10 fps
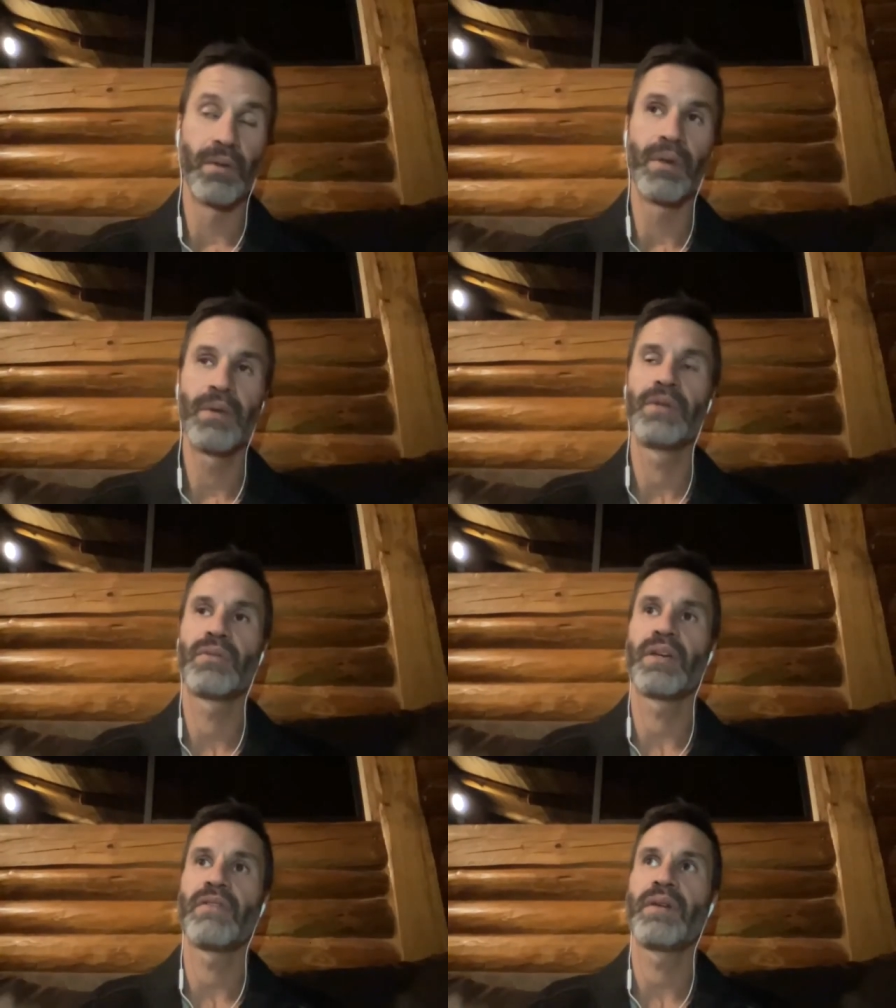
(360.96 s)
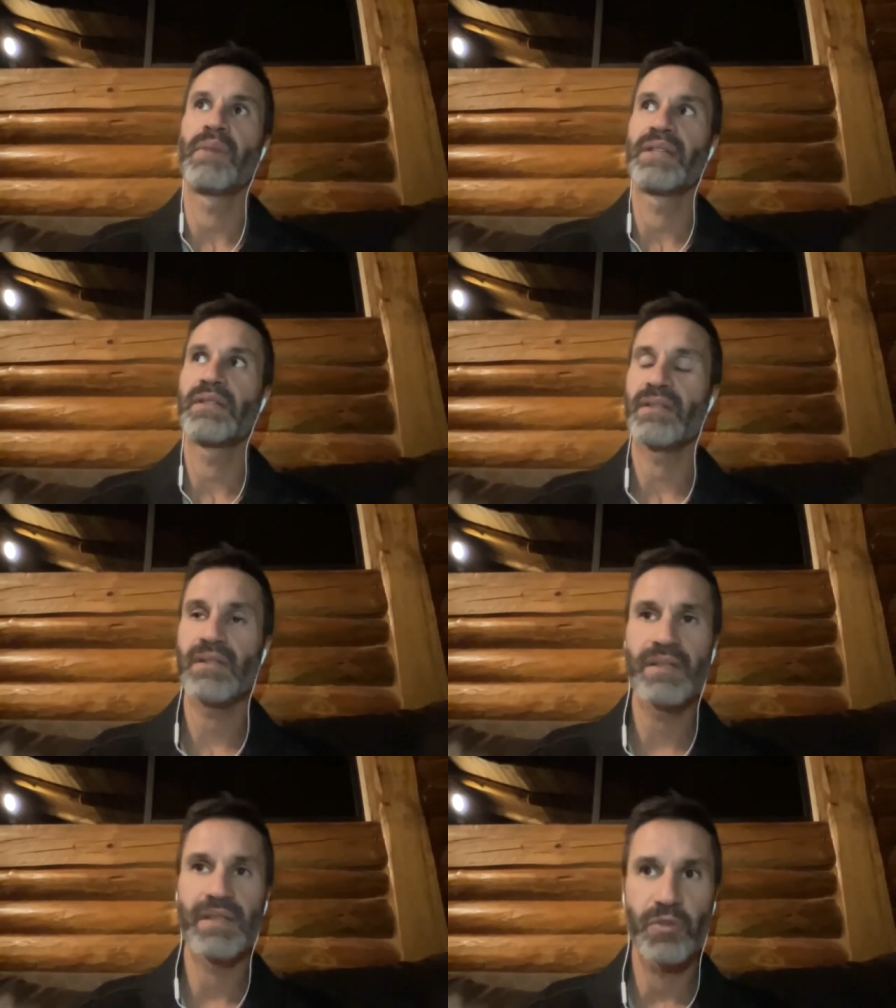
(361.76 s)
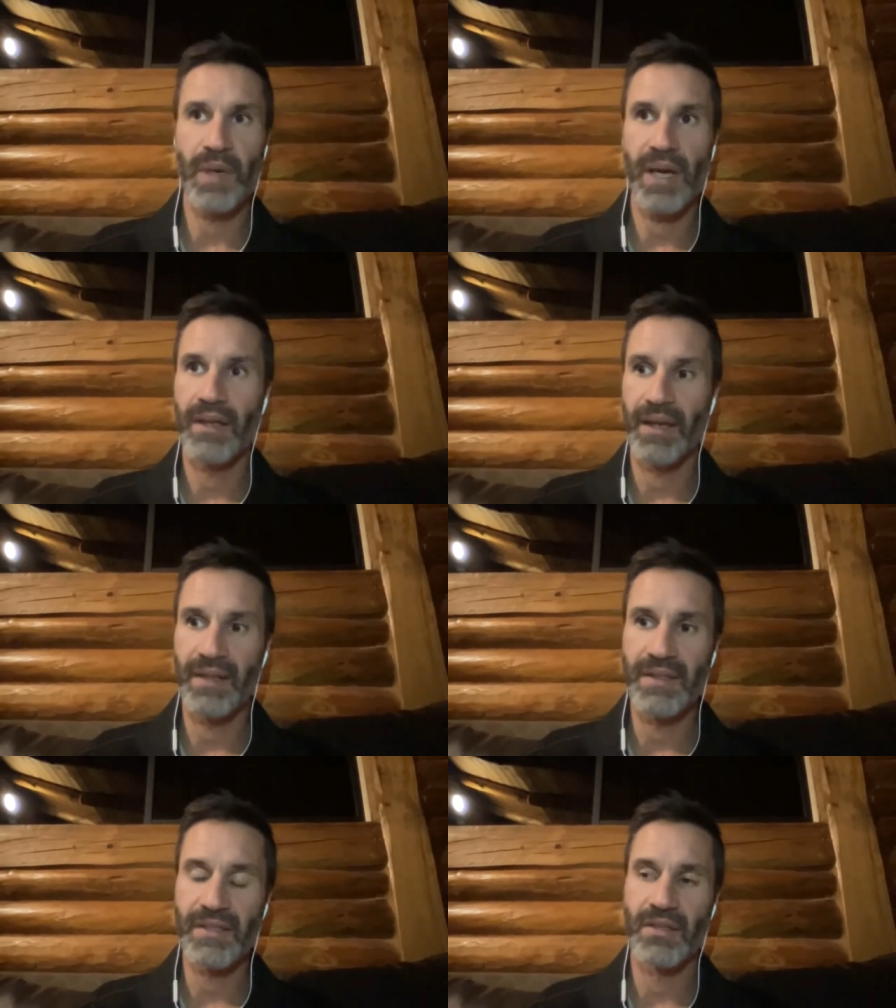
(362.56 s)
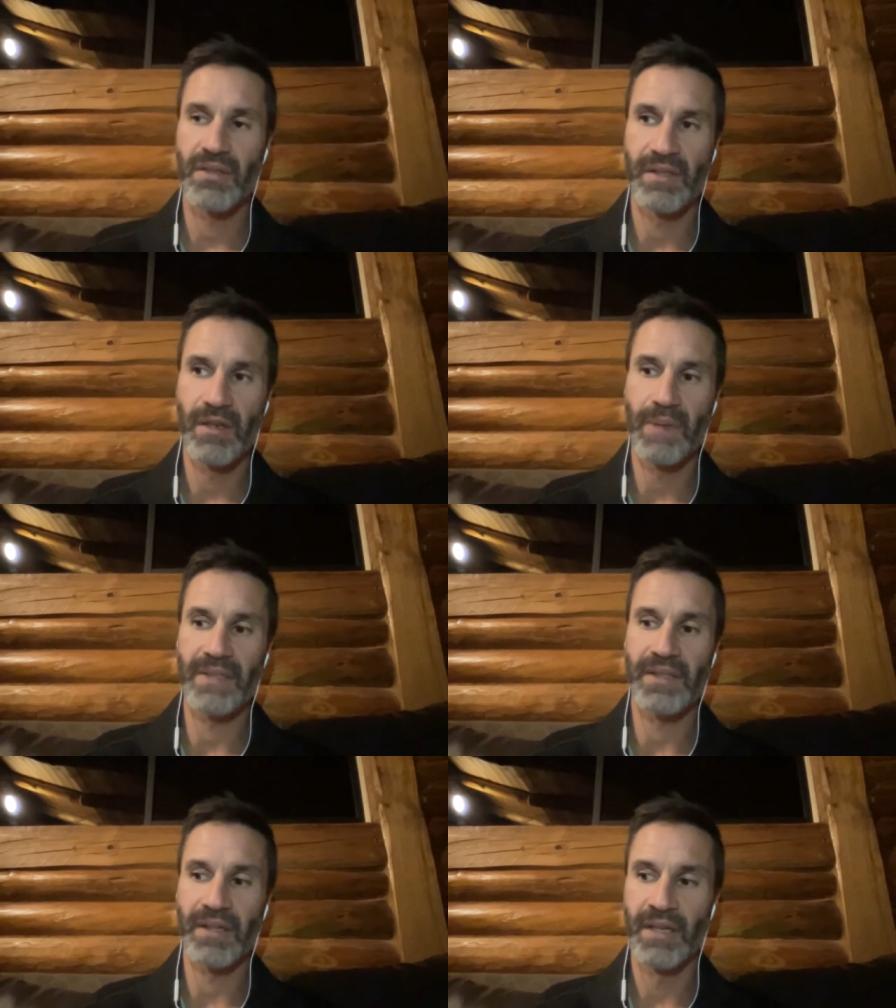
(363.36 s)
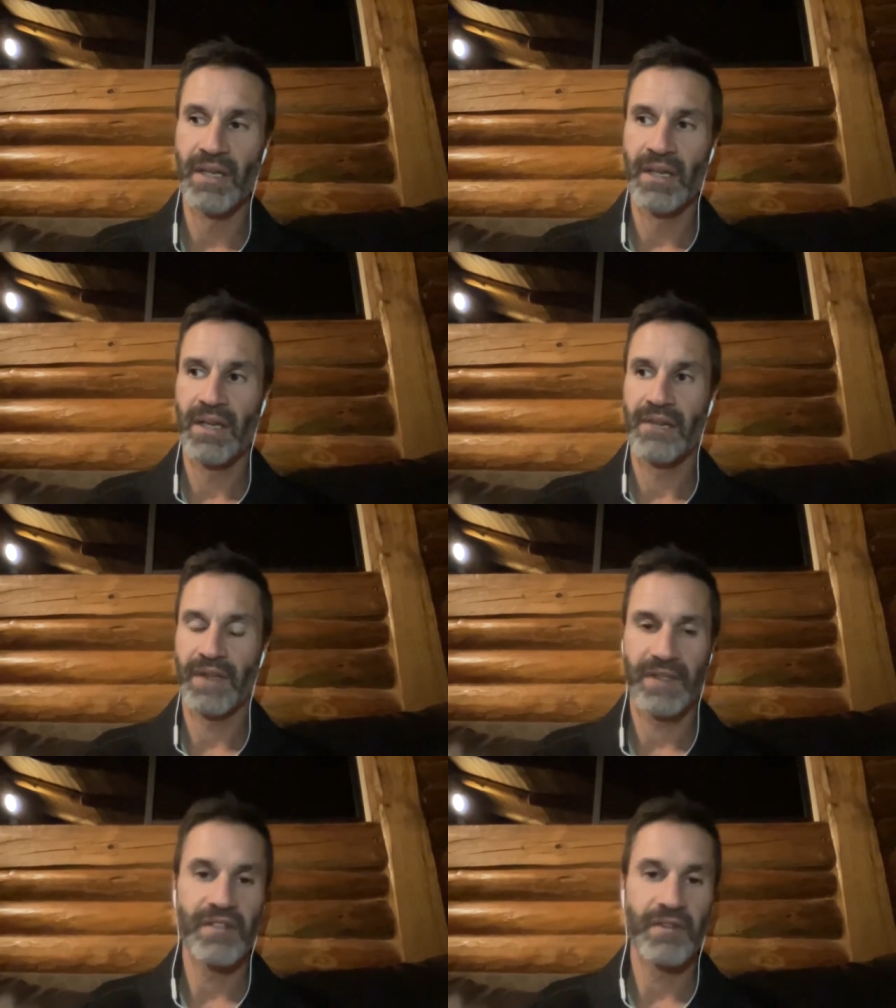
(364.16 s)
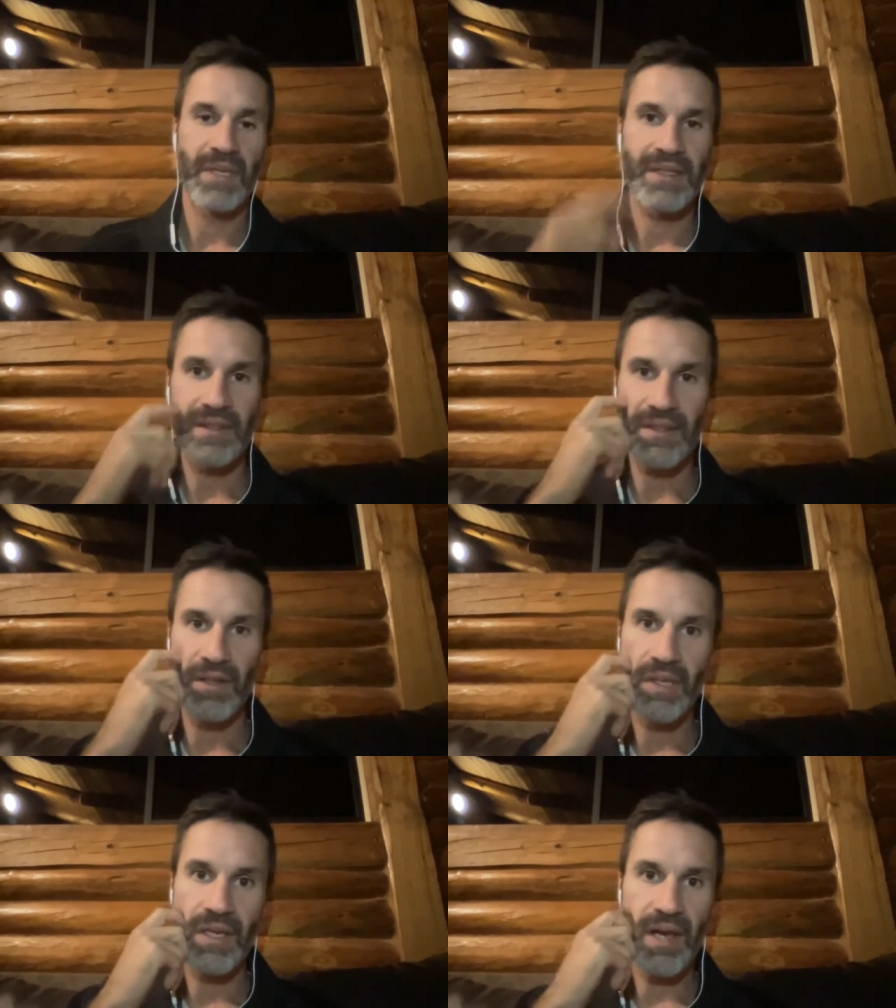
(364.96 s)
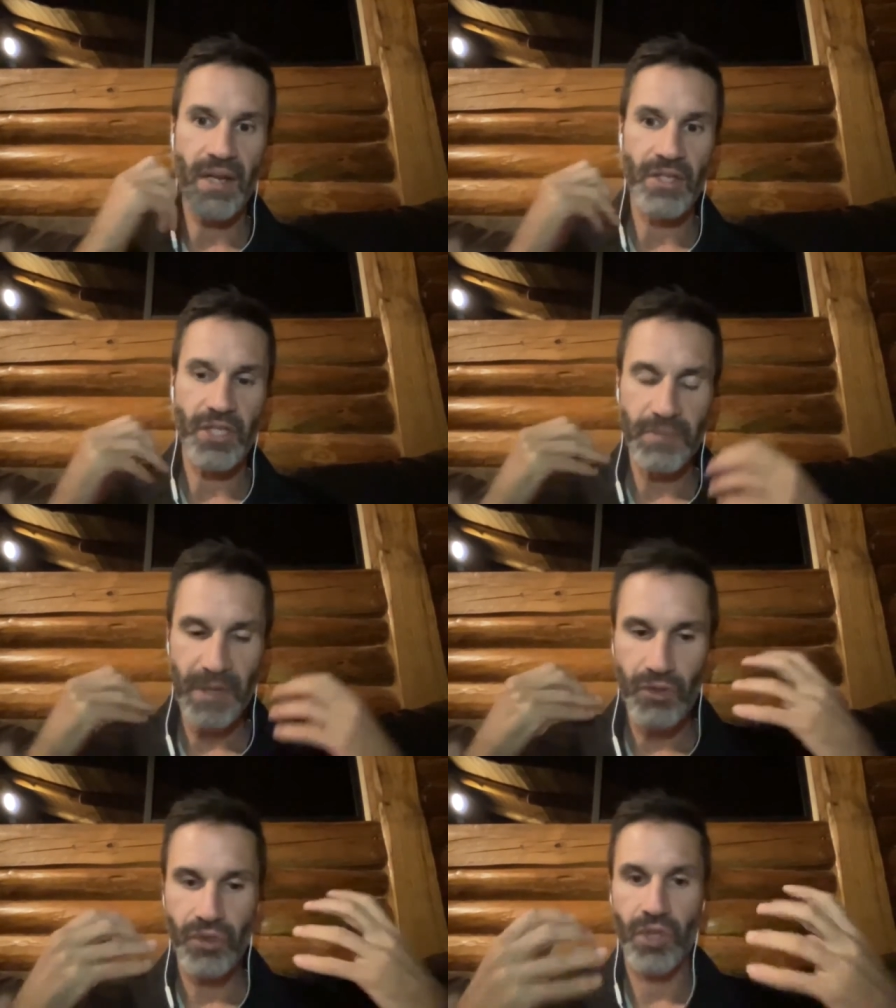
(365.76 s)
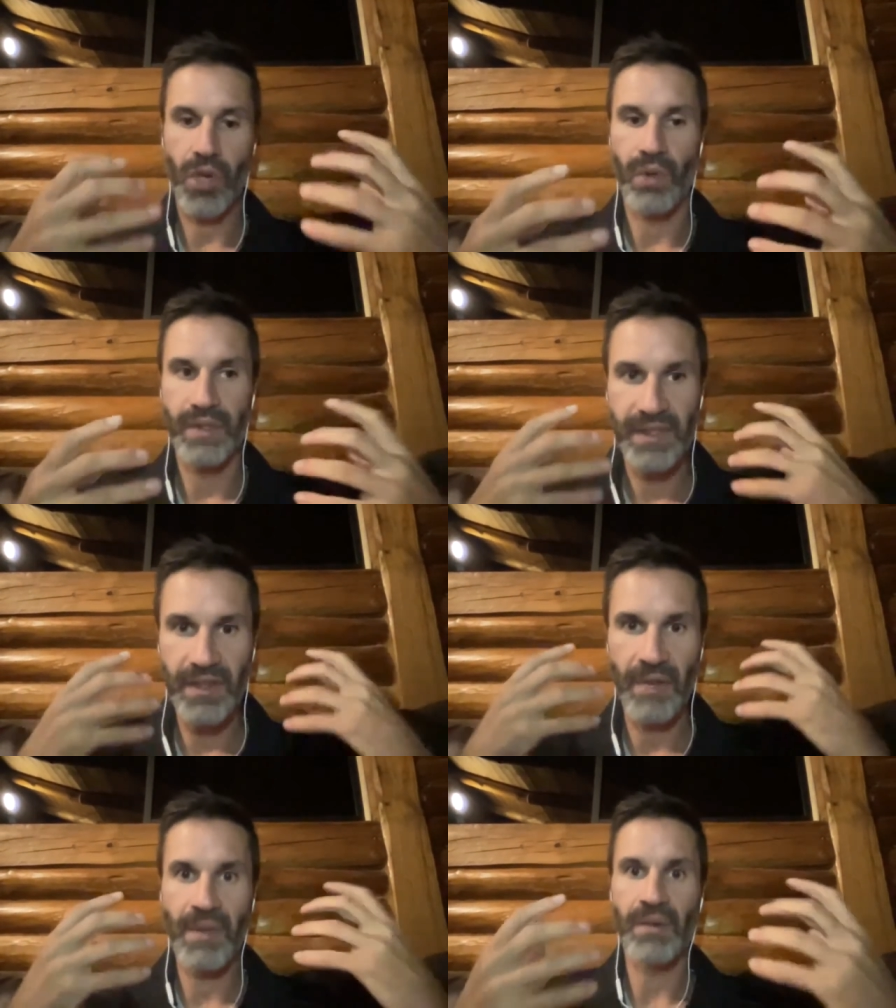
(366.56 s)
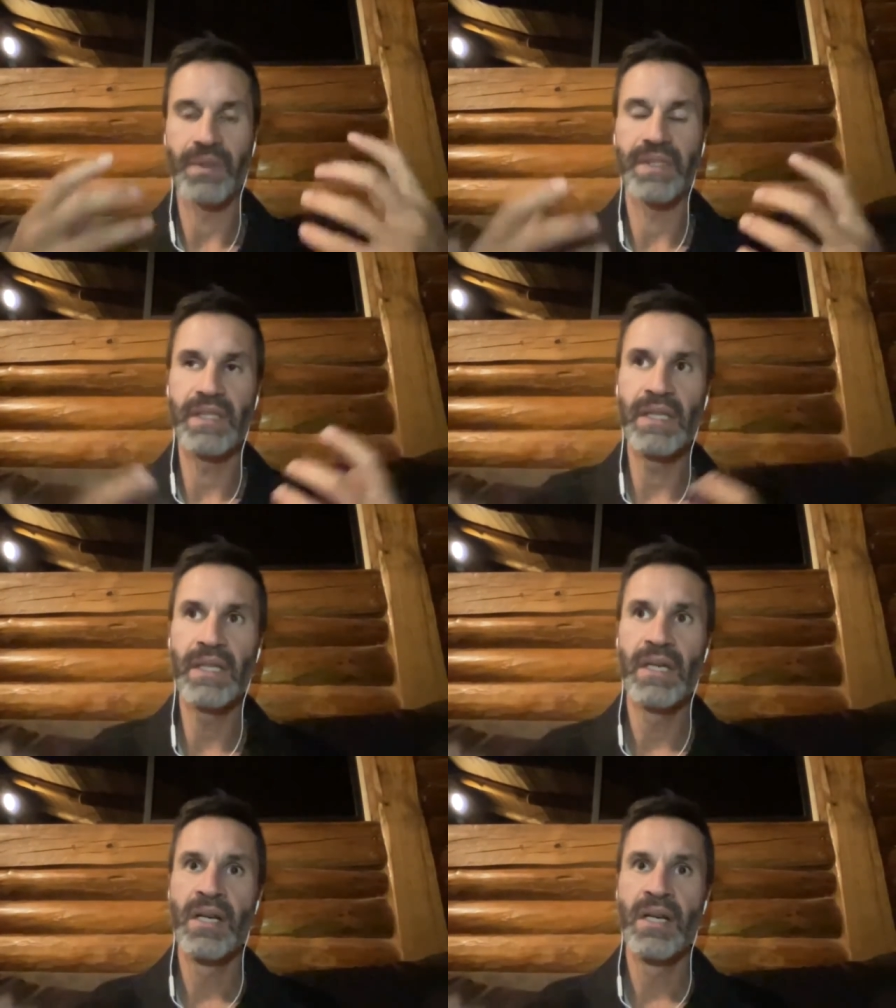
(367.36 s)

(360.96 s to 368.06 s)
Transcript: oui, oui, tout à fait. Mais ben, ça, ça c'est super intéressant ce que tu dis là parce que, effectivement, c'est un des dangers, je pense, du conditionnement aussi.